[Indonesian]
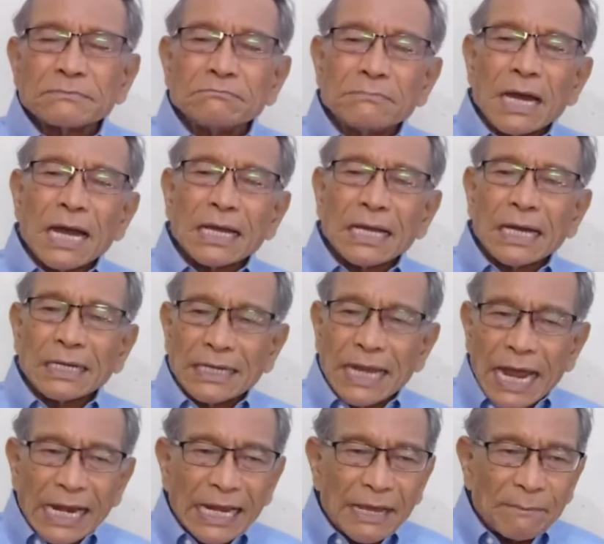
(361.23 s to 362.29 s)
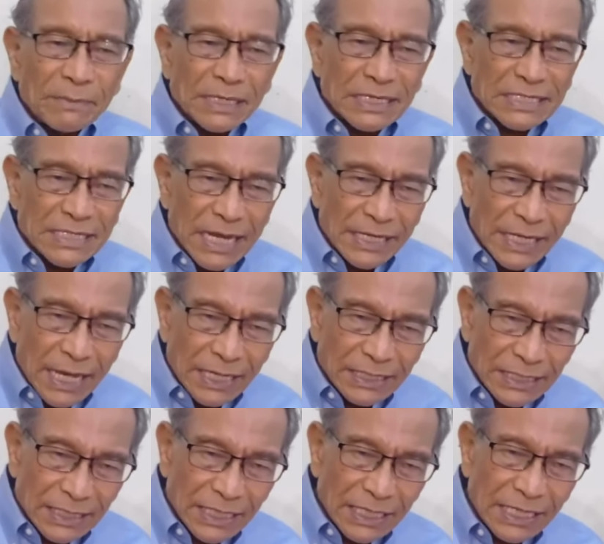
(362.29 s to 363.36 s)
Maka, dalam
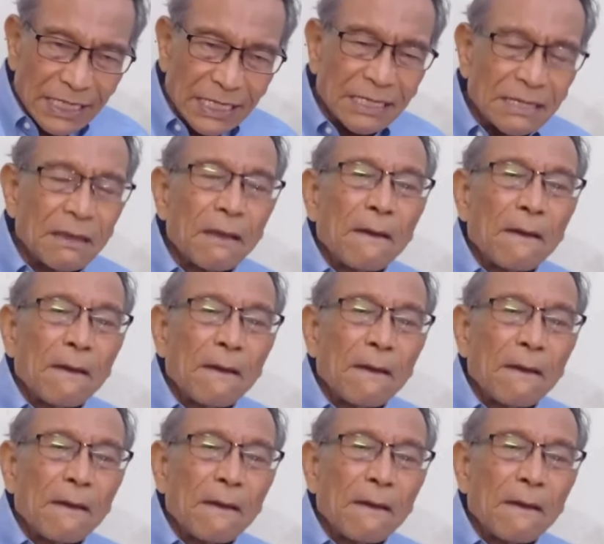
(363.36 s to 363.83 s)
kejayaan ini,